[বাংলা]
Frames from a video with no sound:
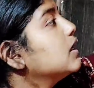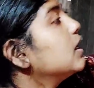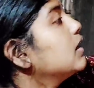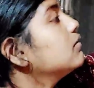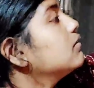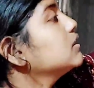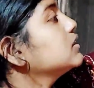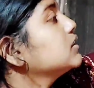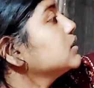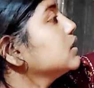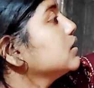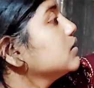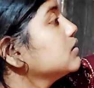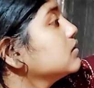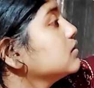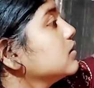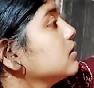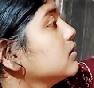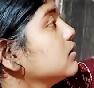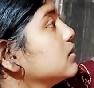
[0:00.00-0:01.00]
আবার সেলাই
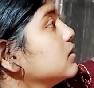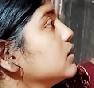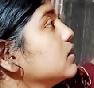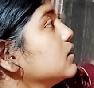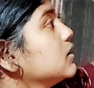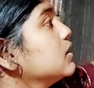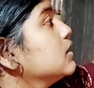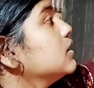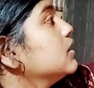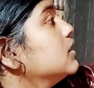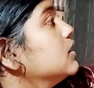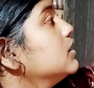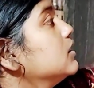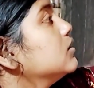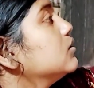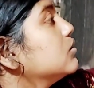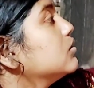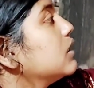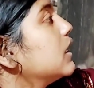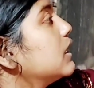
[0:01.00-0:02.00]
করতে হয়
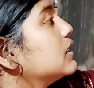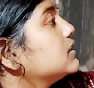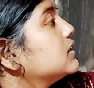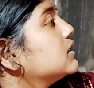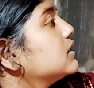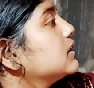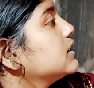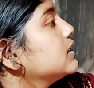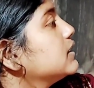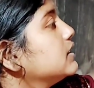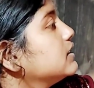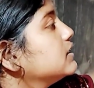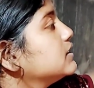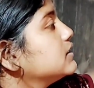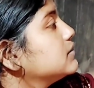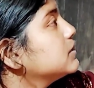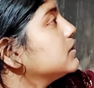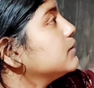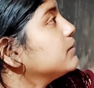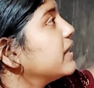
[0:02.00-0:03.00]
তো গার্জেনকে নিয়ে
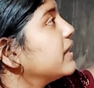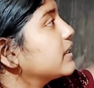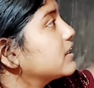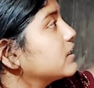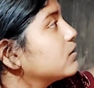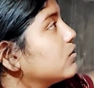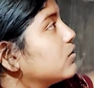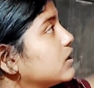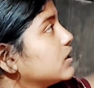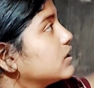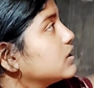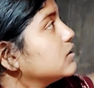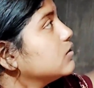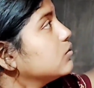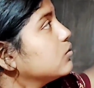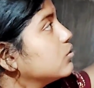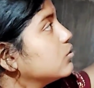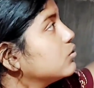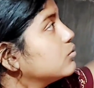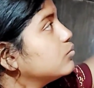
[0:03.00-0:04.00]
যেতে বলে ব্যাগটা অনেক দিন
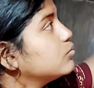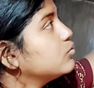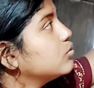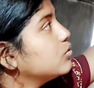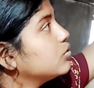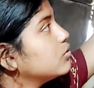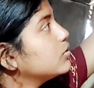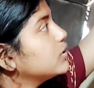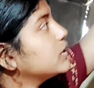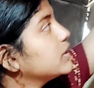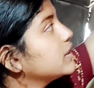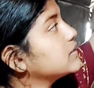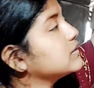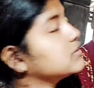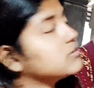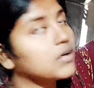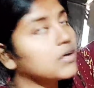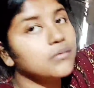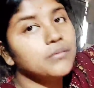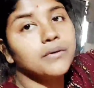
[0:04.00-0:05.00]
হলো পুরনো হয়ে
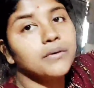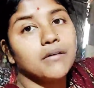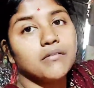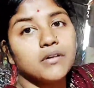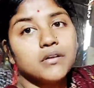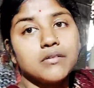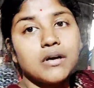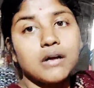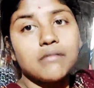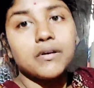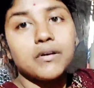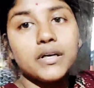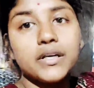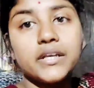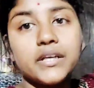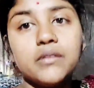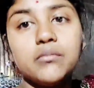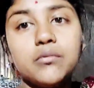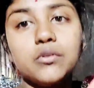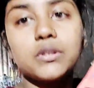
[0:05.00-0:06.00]
গেছে তো আমি ভাবলাম আবার
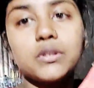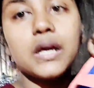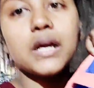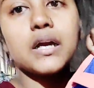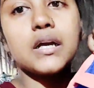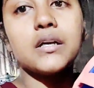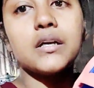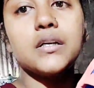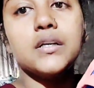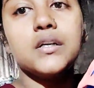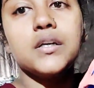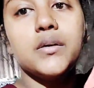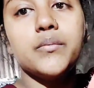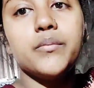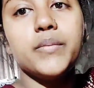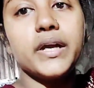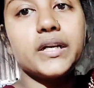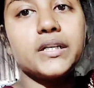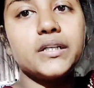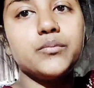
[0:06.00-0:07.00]
কিনবো থাক
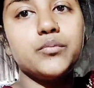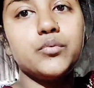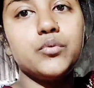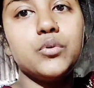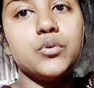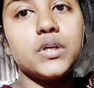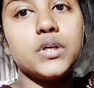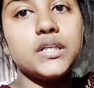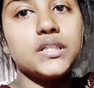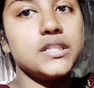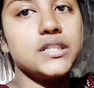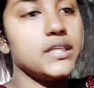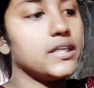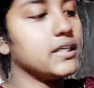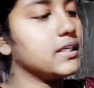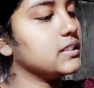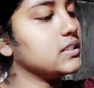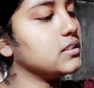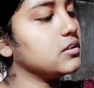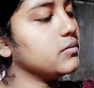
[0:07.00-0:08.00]
ব্যাগটা পুরোটাই ছিঁড়ে
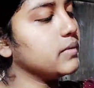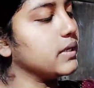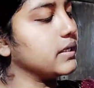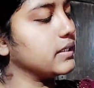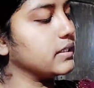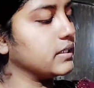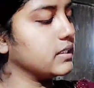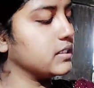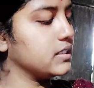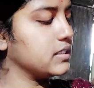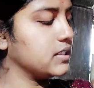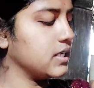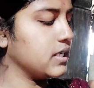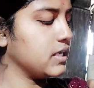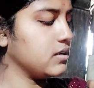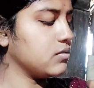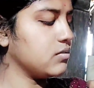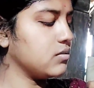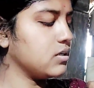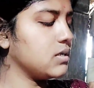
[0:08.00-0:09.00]
গেছিলো ব্যাগটাকে
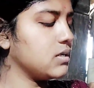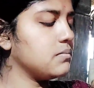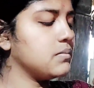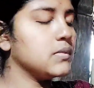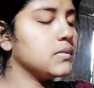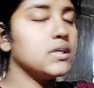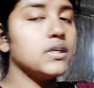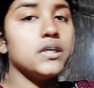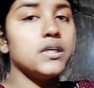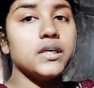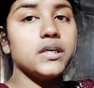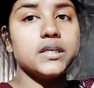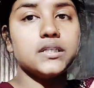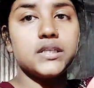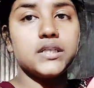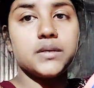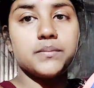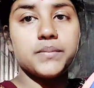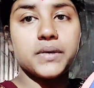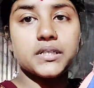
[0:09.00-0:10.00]
সেলাই করলাম এই
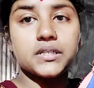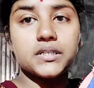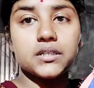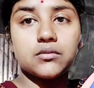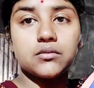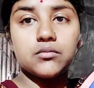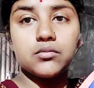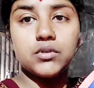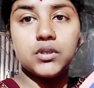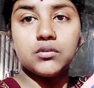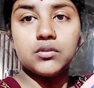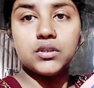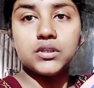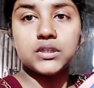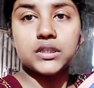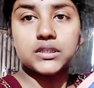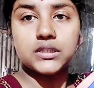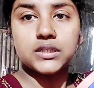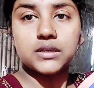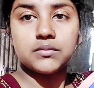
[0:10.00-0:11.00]
যে এই পাশটাও খুলে খুলে
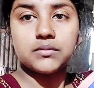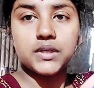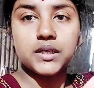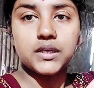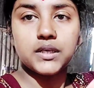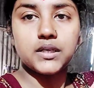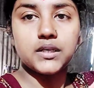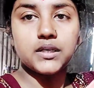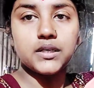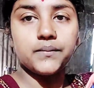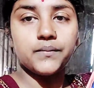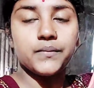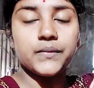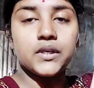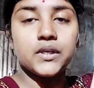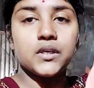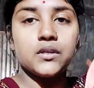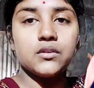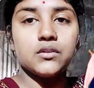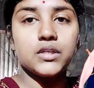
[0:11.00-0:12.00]
যাচ্ছে আমি দেখিনি
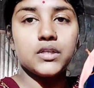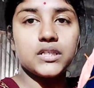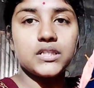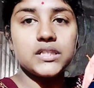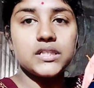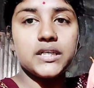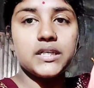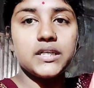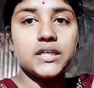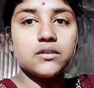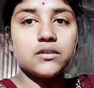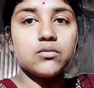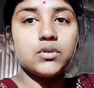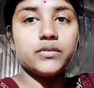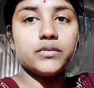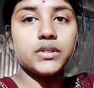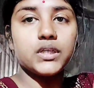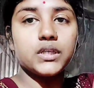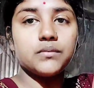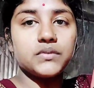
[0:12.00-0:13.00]
এটা চেনটা
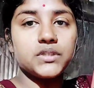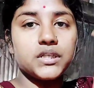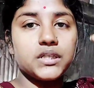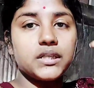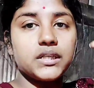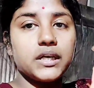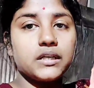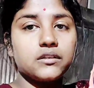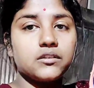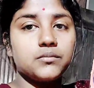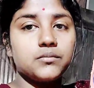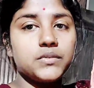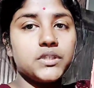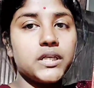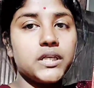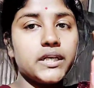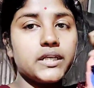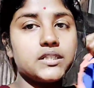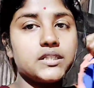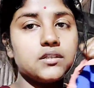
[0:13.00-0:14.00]
খুলে ফেললাম চেনটা একদম
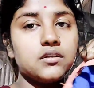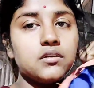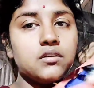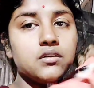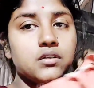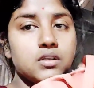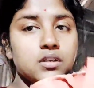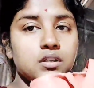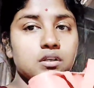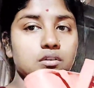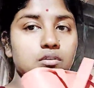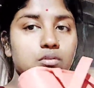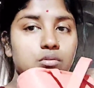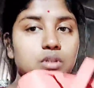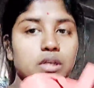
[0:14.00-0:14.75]
ছিঁড়ে গেছিলো তো